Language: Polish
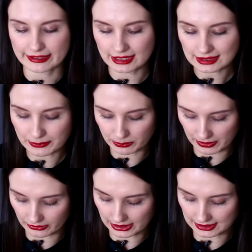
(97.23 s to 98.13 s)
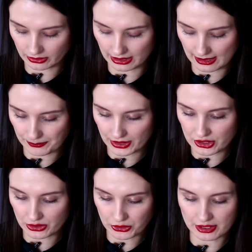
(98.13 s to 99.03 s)
Jestem dopiero na stronie
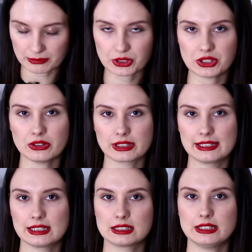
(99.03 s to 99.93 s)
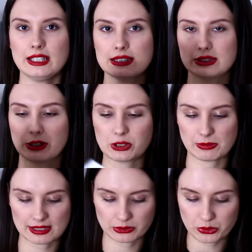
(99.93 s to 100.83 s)
170, także nie jest to jakoś
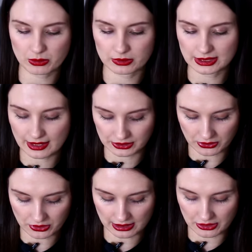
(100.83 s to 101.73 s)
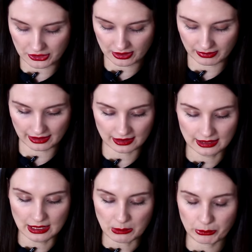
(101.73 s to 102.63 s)
bardzo dużo, bo cała książka liczy sobie
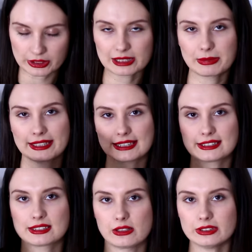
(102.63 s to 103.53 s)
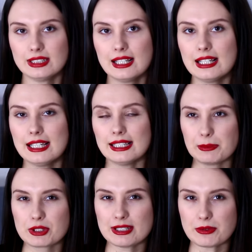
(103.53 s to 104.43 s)
ponad 500 stron.
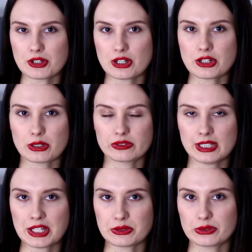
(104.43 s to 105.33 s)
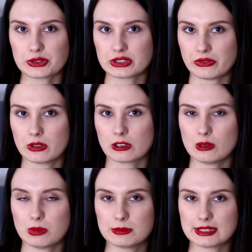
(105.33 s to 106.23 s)
I przyznam szczerze, że rozwija się to dosyć
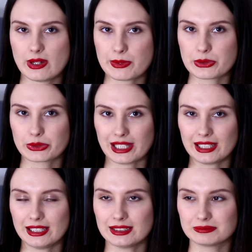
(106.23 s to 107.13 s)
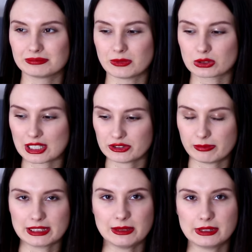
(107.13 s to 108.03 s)
wolno, bo myślałam, że tutaj od razu
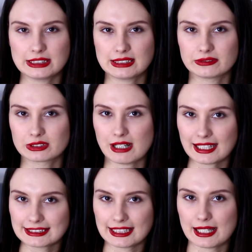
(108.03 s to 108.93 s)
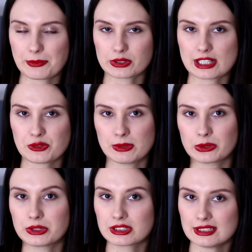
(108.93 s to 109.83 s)
wpadniemy gdzieś tam w tą akcję, od razu
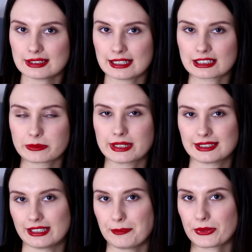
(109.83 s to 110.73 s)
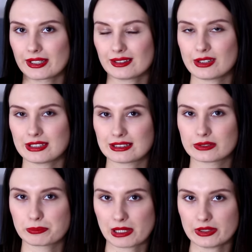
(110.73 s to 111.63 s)
będą igrzyska, natomiast nie. To jest
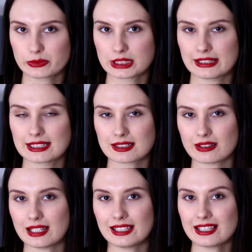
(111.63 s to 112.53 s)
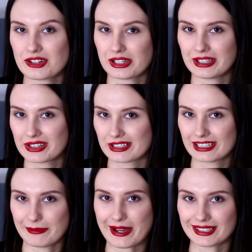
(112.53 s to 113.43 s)
prawie 200 strona i jeszcze igrzysk
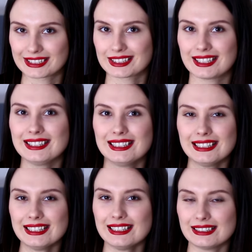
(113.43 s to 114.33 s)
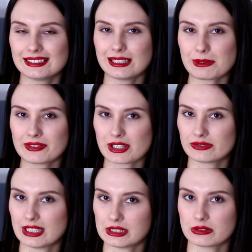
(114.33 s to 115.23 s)
nie ma, także e, naprawdę
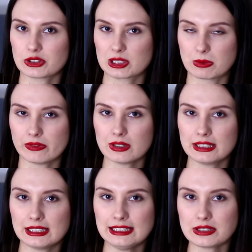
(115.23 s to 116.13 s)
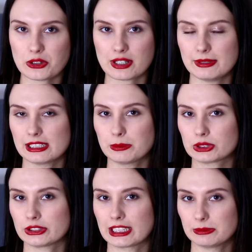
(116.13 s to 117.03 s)
rozwija się to dosyć powoli i troszkę mnie ten
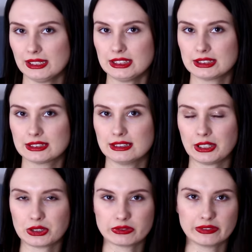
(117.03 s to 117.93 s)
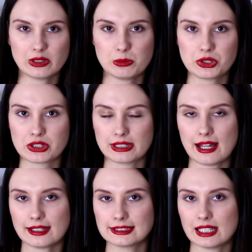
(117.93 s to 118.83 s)
początek męczy. Jakoś wydawało mi się, że ta
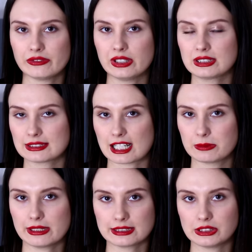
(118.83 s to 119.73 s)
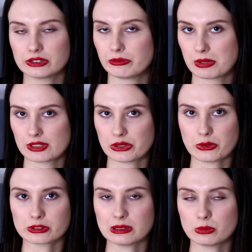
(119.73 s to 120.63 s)
akcja w Igrzyskach Śmierci czy w
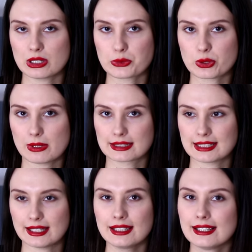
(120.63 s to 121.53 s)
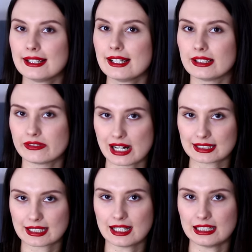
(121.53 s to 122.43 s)
Pierścieniu Ognia była dużo bardziej
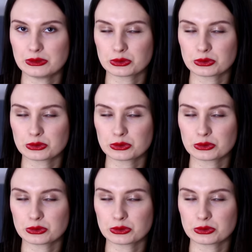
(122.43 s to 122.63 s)
Wartka i